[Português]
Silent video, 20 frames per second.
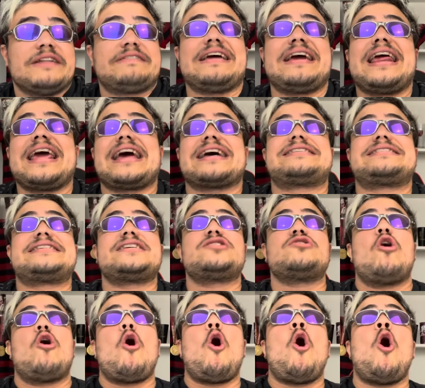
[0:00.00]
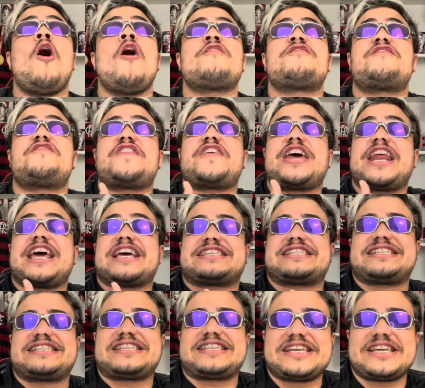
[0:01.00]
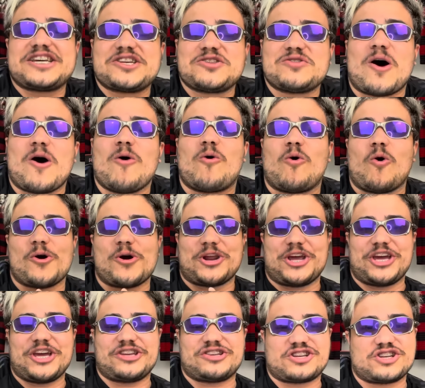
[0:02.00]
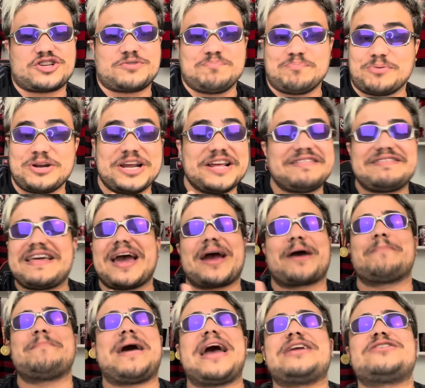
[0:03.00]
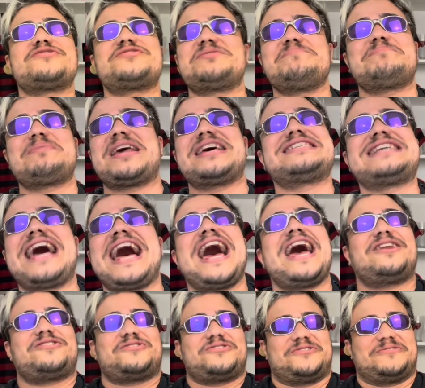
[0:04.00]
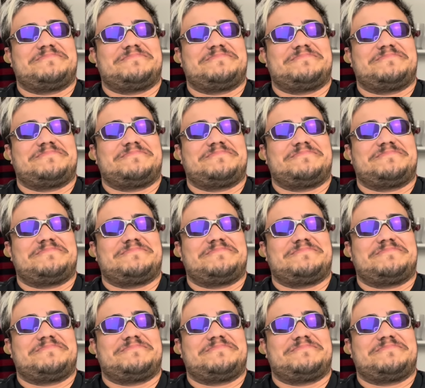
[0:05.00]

teria sido oferecido ao Corinthians por intermédio de empresário.